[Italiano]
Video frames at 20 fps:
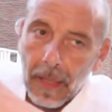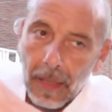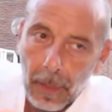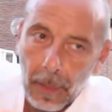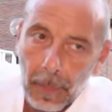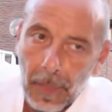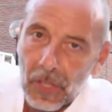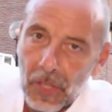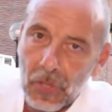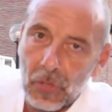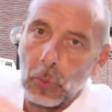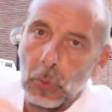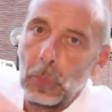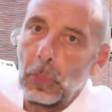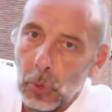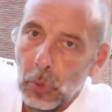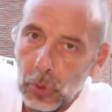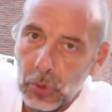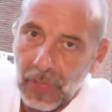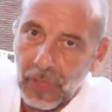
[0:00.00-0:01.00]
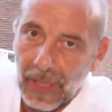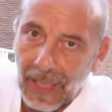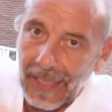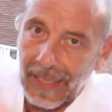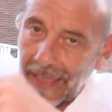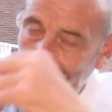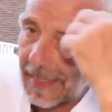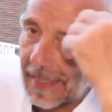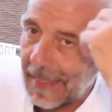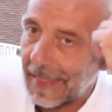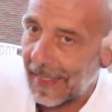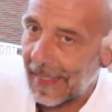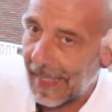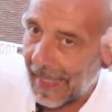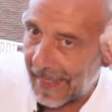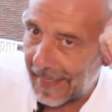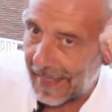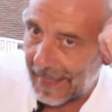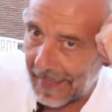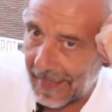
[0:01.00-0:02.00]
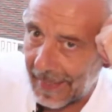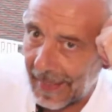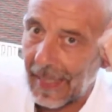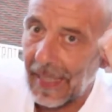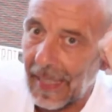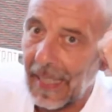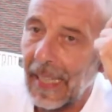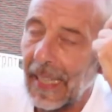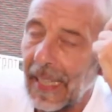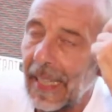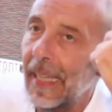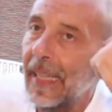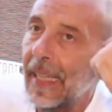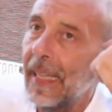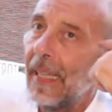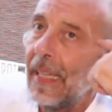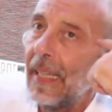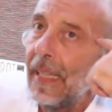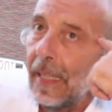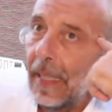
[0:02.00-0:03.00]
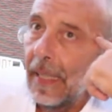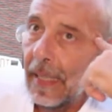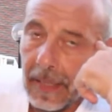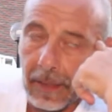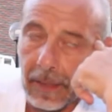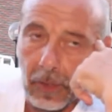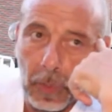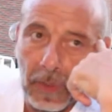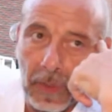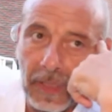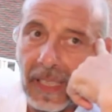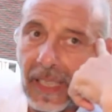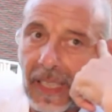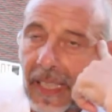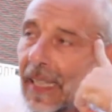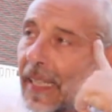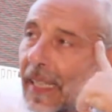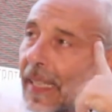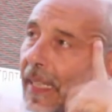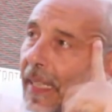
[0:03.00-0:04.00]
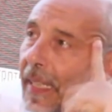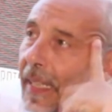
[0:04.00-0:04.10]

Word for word: il ministro mostra l'interesse e eh, come dire,